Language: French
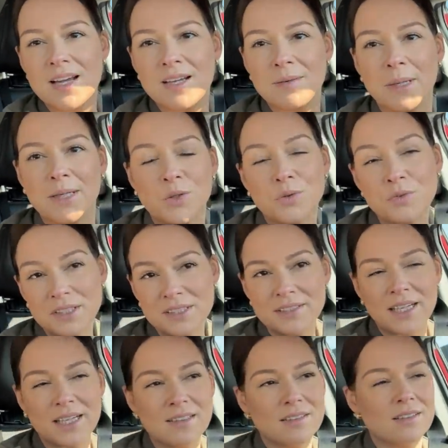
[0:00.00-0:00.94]
bah, de
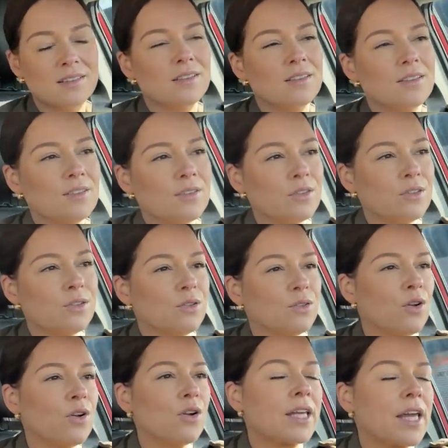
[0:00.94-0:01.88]
Vinted
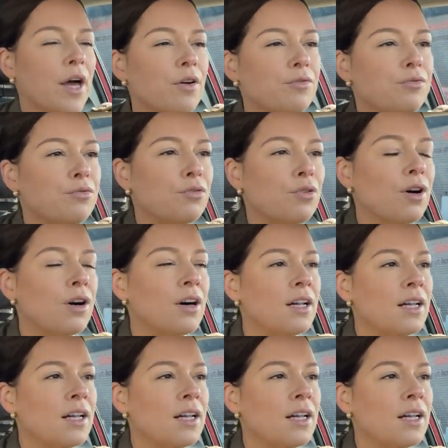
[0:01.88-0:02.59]
dans le carrefour.